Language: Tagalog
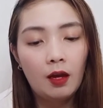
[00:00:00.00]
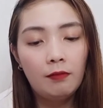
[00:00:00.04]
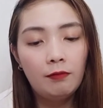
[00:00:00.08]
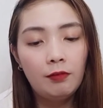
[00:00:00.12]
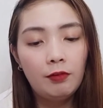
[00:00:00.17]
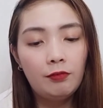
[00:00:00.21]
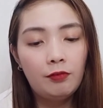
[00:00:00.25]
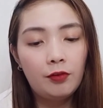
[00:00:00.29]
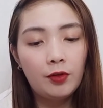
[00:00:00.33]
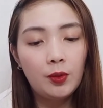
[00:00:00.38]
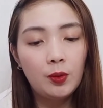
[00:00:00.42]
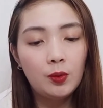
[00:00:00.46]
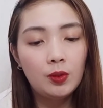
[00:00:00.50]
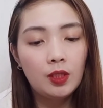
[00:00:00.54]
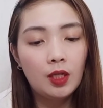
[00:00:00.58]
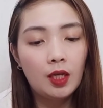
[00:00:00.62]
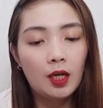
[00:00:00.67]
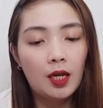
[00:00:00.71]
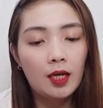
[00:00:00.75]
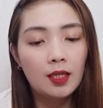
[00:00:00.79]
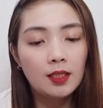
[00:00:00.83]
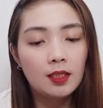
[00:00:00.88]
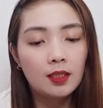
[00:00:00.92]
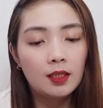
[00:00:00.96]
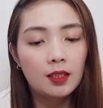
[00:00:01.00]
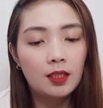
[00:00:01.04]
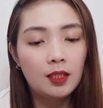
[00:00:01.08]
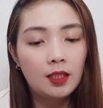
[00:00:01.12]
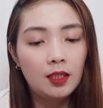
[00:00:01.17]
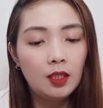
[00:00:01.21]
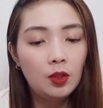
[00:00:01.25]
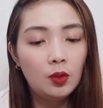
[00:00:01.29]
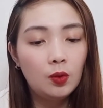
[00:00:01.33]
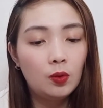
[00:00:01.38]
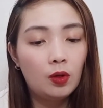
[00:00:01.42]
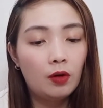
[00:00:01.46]
Before using Laxin
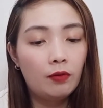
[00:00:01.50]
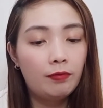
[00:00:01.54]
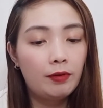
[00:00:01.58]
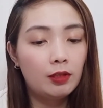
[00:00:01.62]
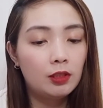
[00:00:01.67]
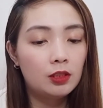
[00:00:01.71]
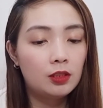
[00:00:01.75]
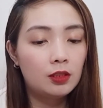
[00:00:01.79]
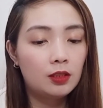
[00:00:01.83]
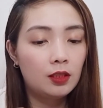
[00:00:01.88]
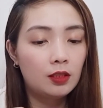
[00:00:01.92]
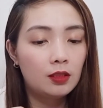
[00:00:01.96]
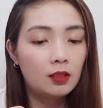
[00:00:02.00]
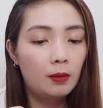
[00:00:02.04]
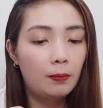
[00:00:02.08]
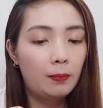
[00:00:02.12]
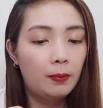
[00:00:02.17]
E, do a patch test.